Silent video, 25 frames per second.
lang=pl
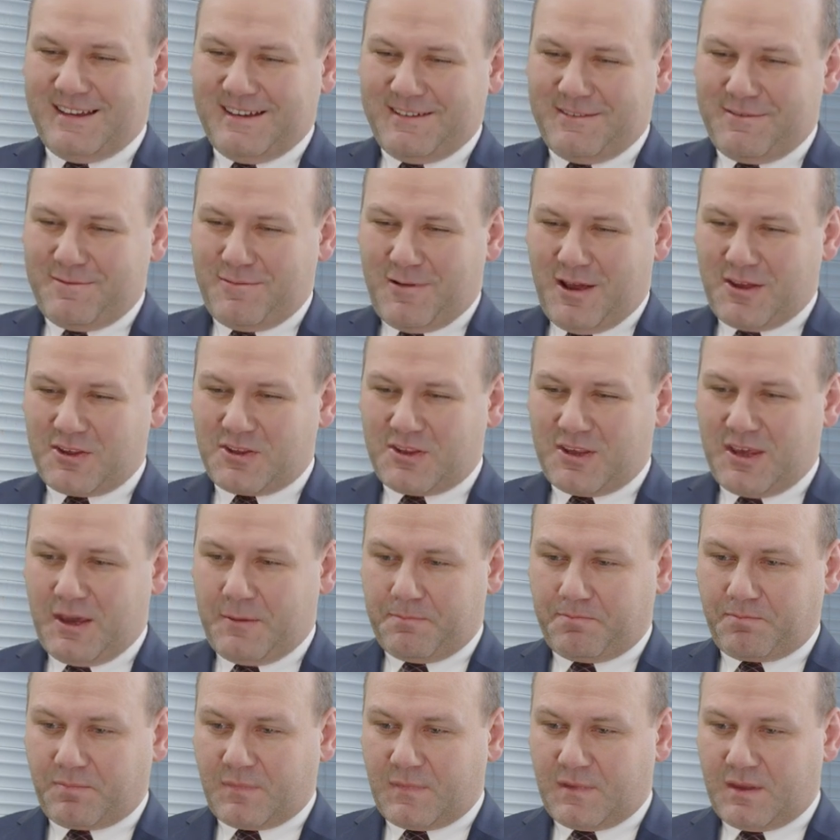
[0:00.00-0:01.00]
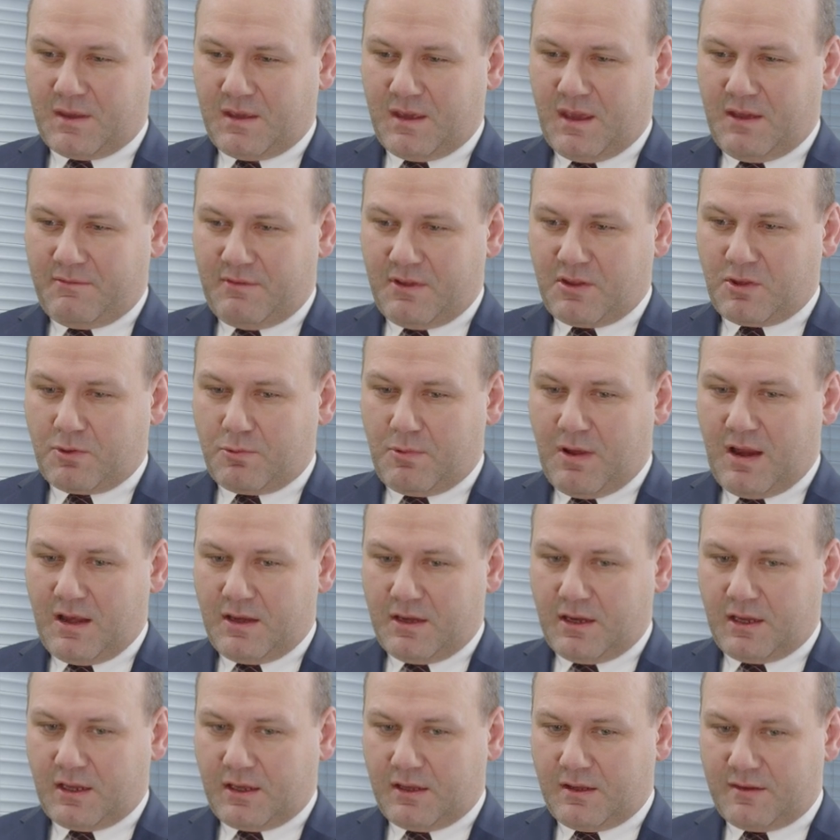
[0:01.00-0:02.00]
właśnie
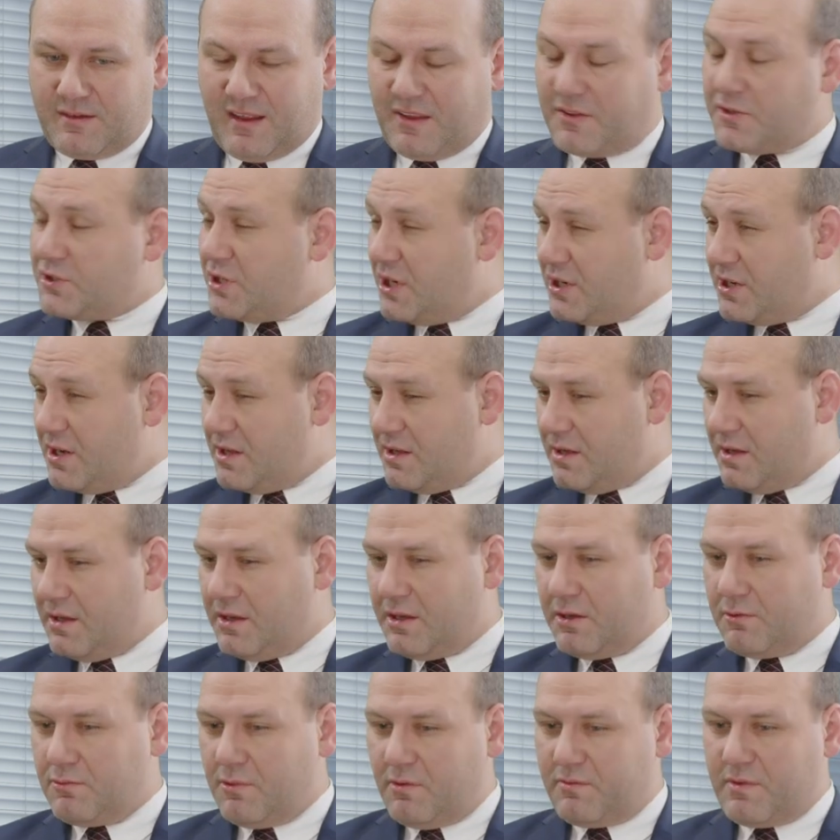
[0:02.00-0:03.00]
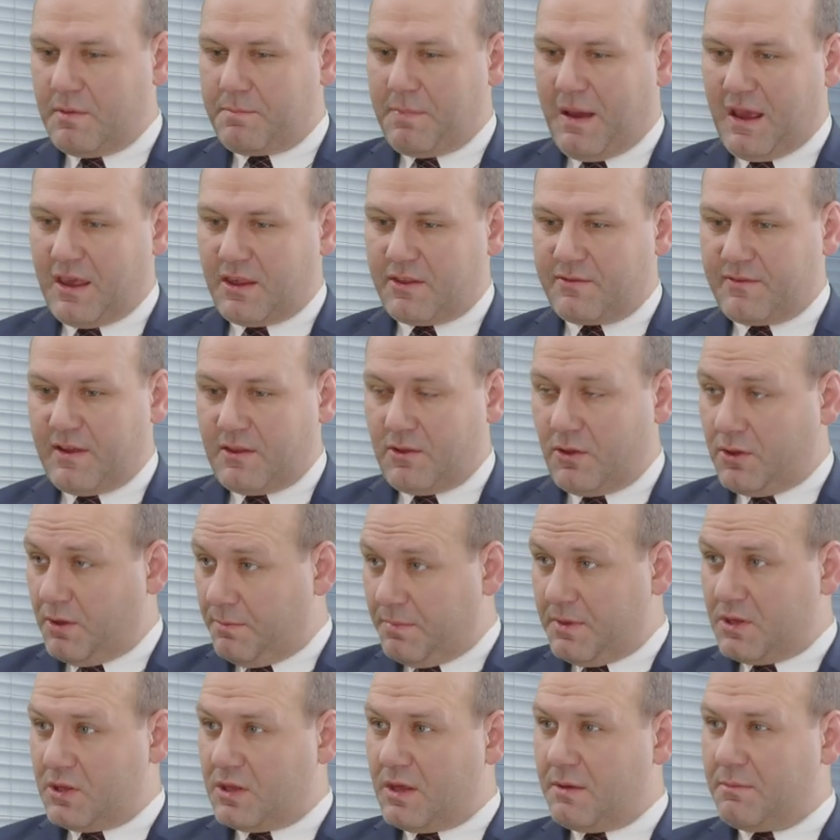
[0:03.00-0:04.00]
ewentualnych zastrzeżeń głowy państwa, no to
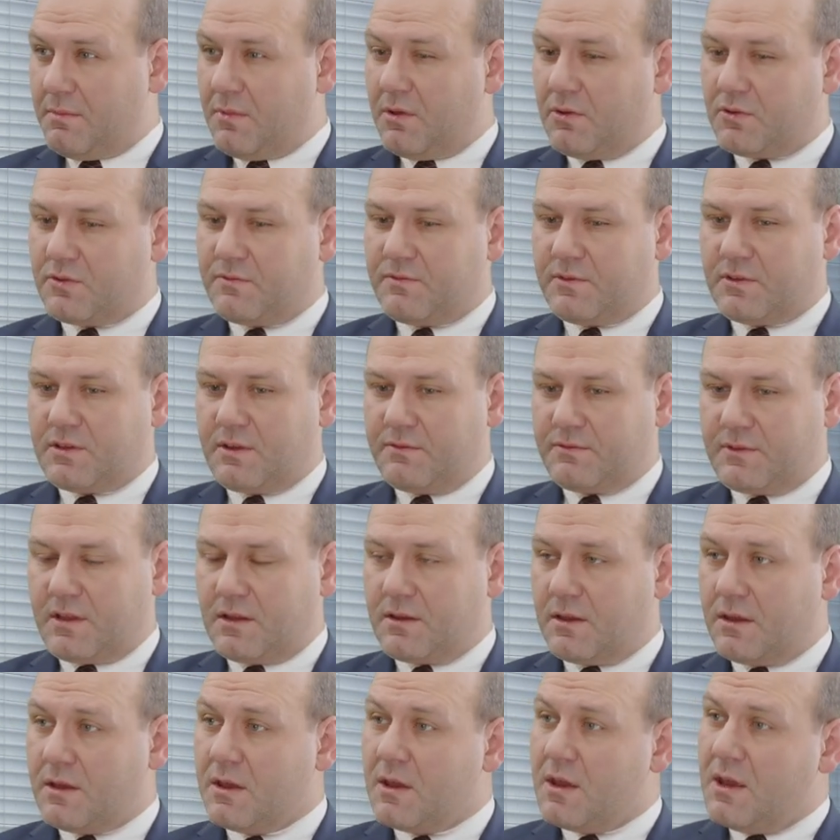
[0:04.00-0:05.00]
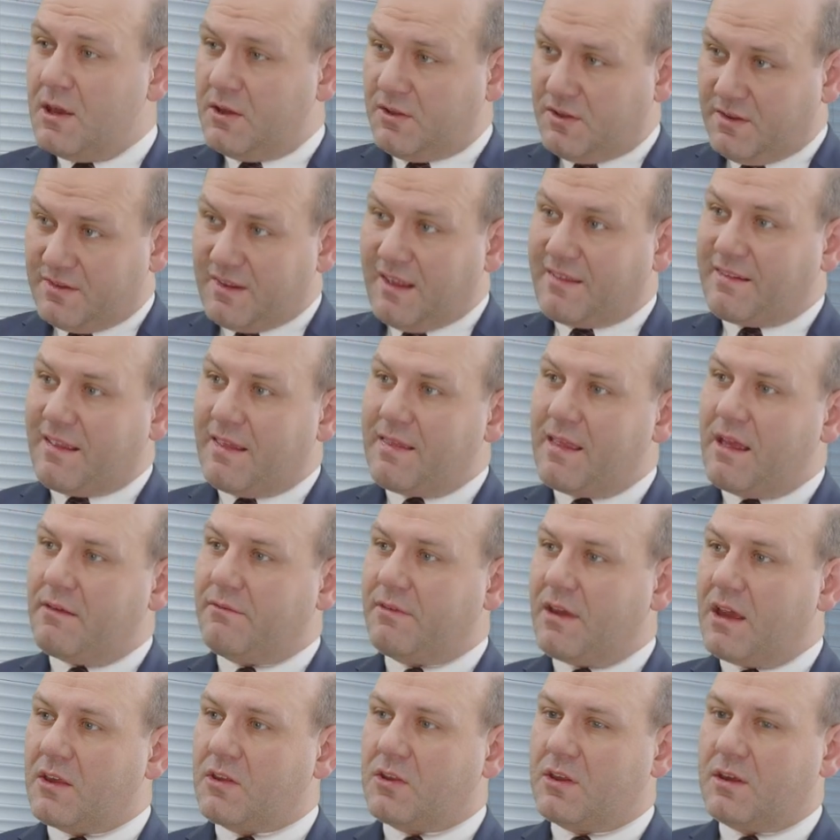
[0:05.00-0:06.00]
będziemy oczywiście wtedy się
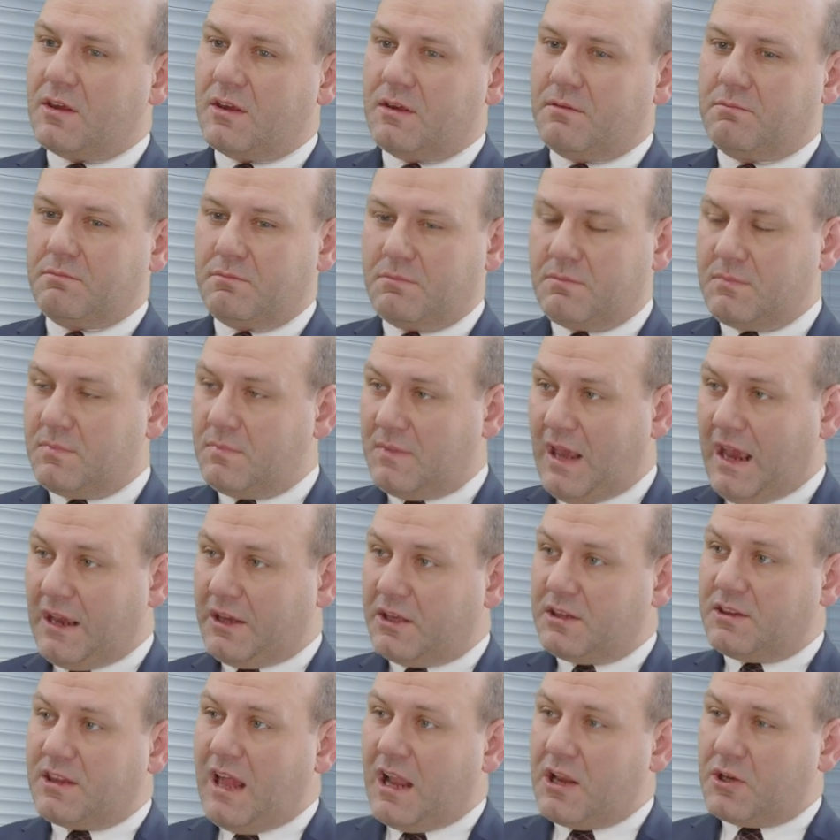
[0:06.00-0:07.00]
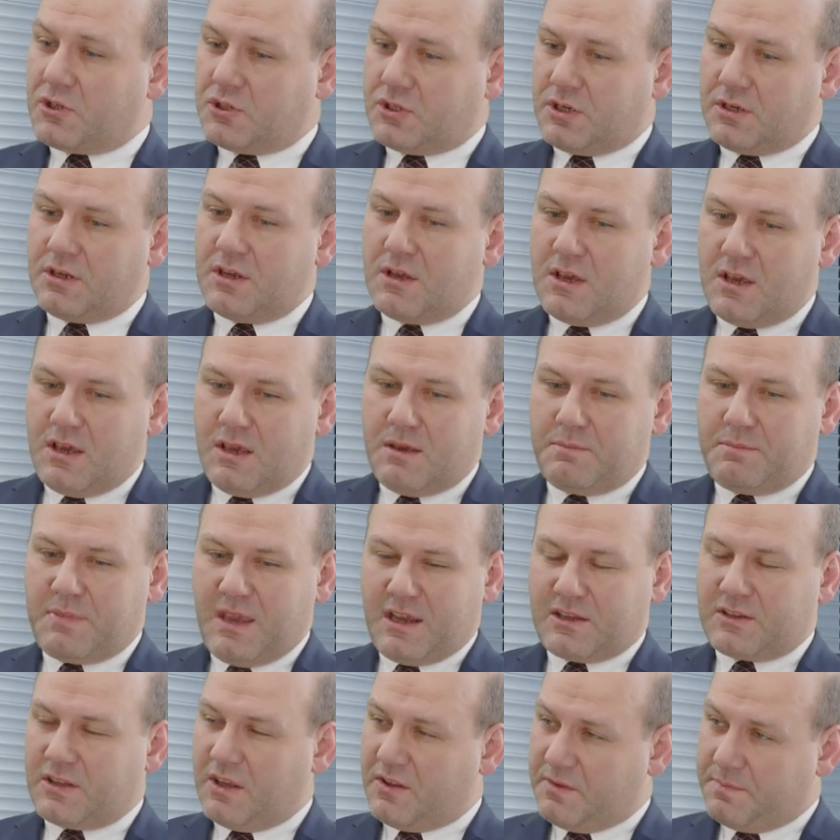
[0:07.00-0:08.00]
zastanawiać, jaki dalszy
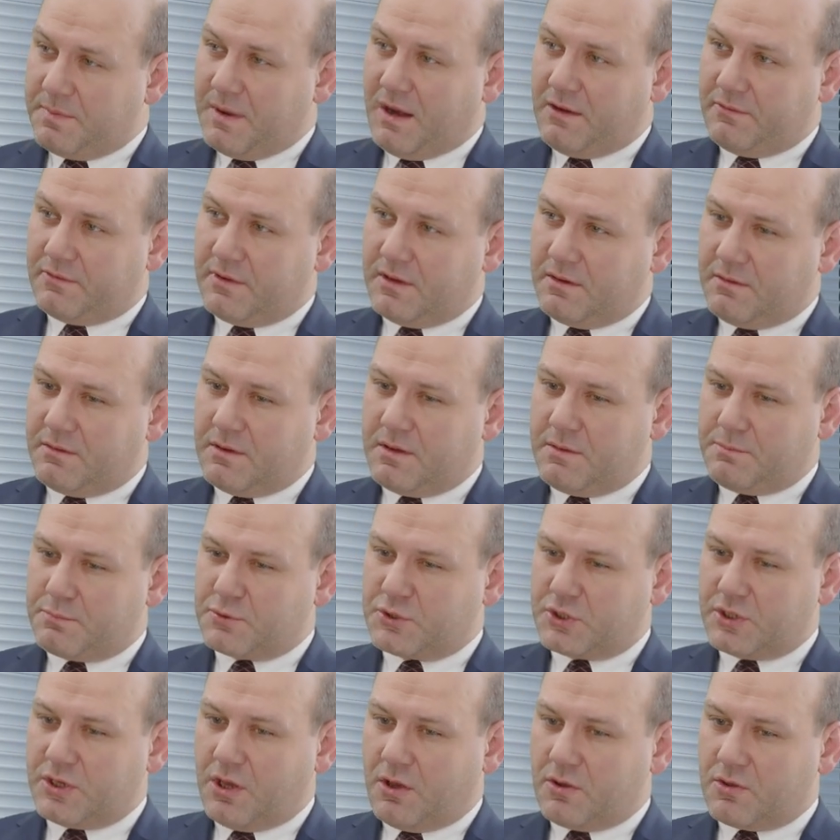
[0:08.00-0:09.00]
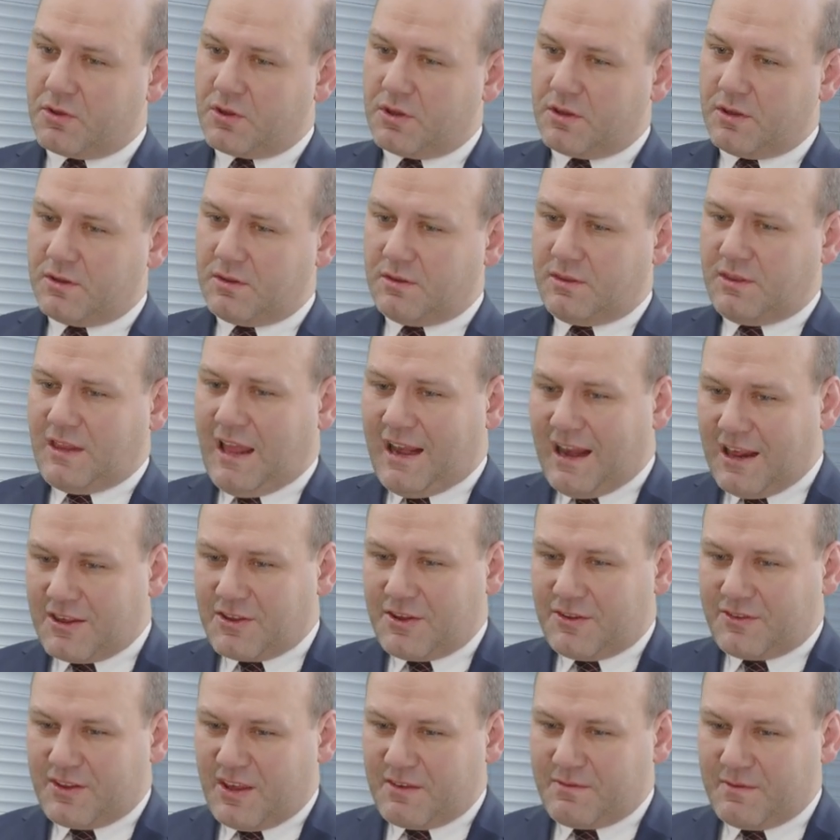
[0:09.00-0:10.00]
bieg tej sprawy przyjąć. Na
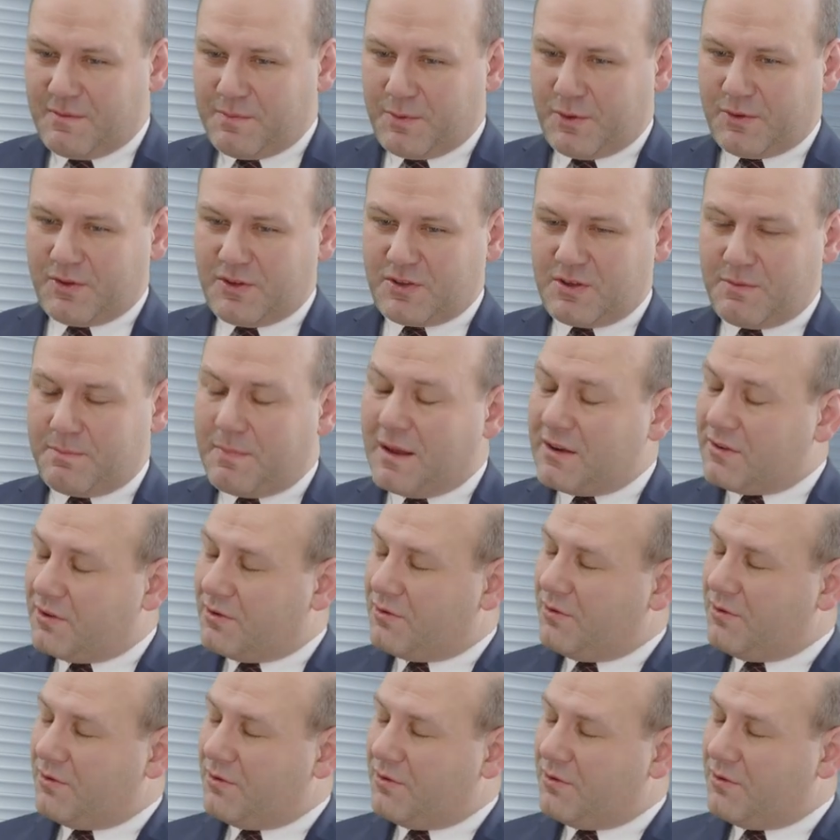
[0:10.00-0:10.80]
razie jesteśmy w procesie bardzo